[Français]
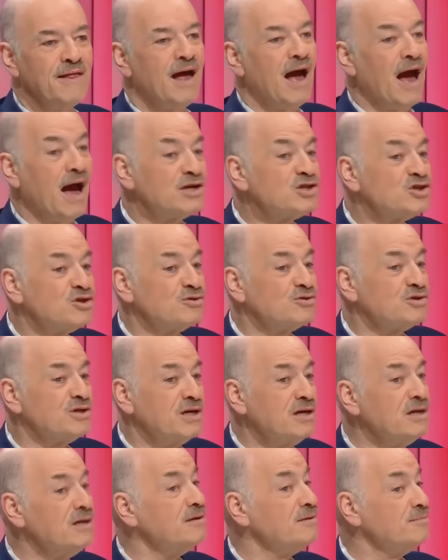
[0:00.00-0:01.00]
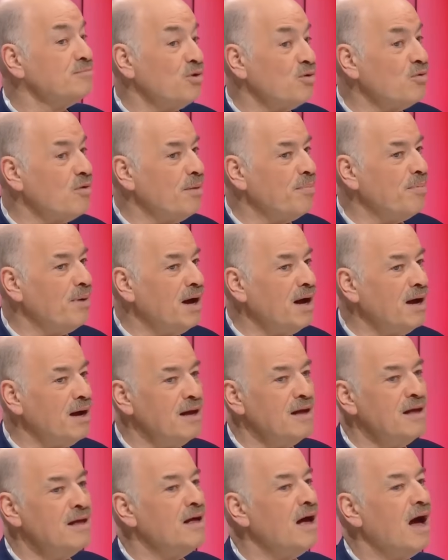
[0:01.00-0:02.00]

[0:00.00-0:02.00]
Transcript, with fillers: à changer, pourquoi pas,